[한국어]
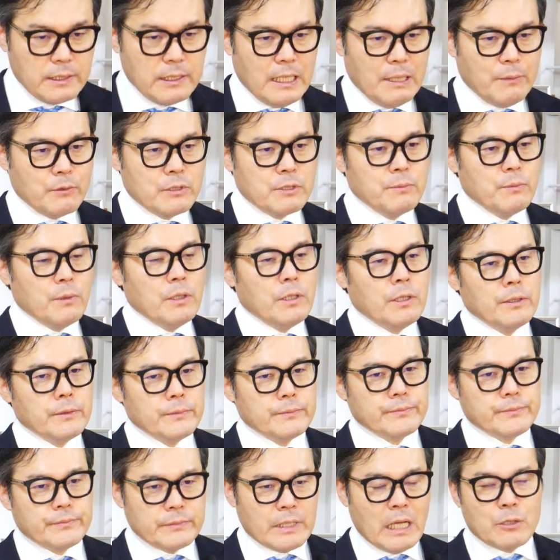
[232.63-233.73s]
아무튼
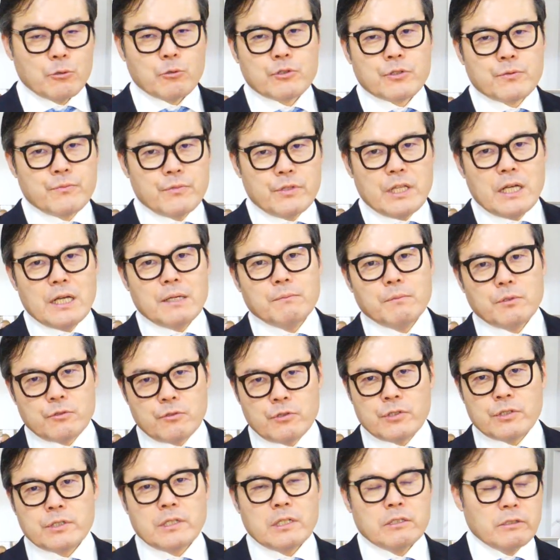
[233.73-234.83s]
뭐 다 좋습니다. 뭐
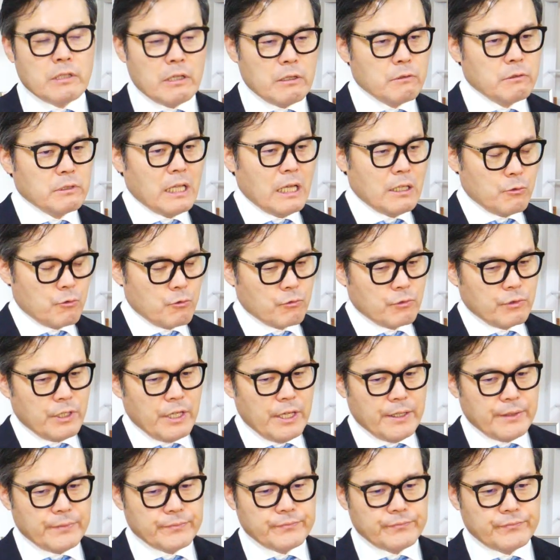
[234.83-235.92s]
주식을 해도 되고 다
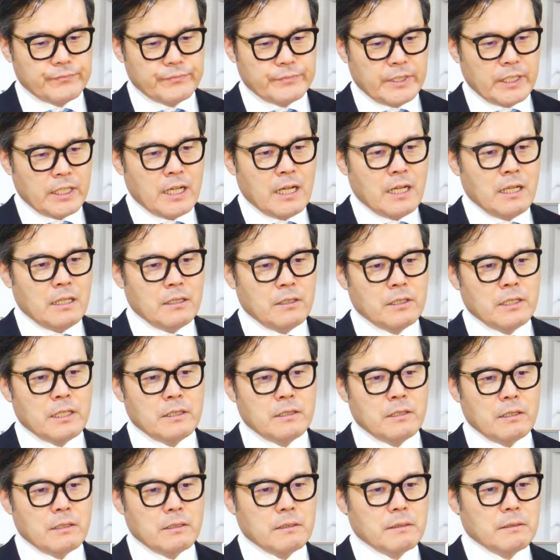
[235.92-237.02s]
좋은데 제가 하나
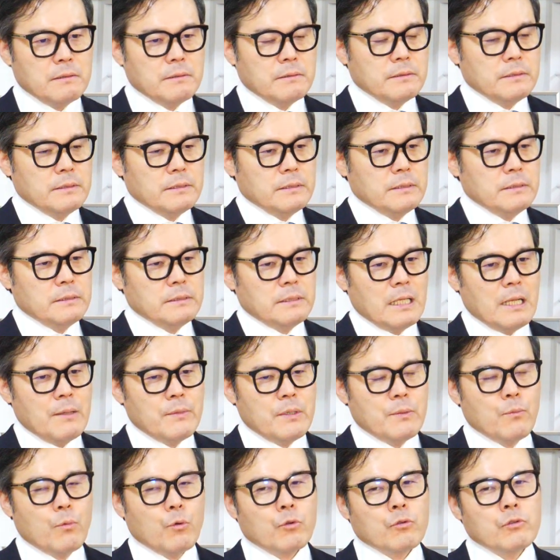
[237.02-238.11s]
이게 딱
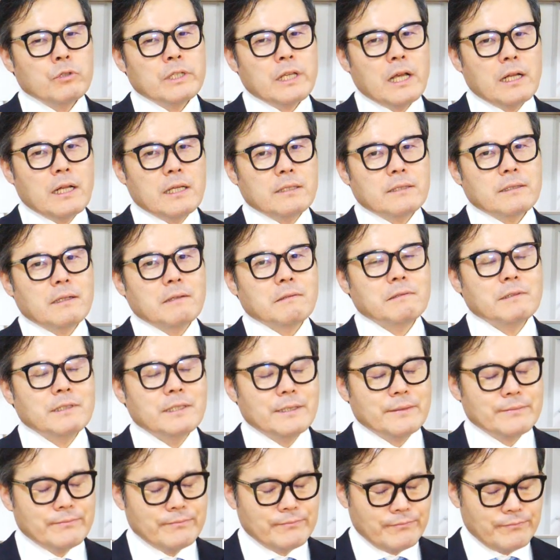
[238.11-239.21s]
사람들이 모르는 게 하나 있더라고요.
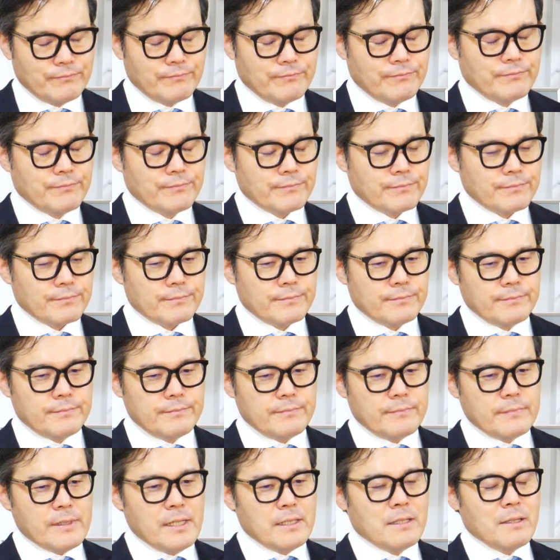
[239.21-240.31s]

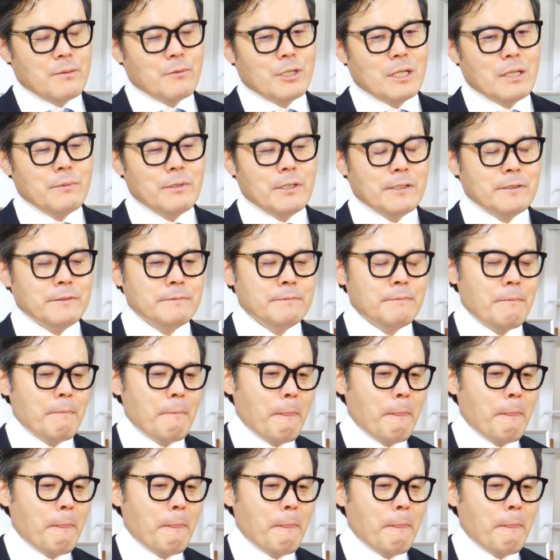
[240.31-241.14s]
이게 뭐냐면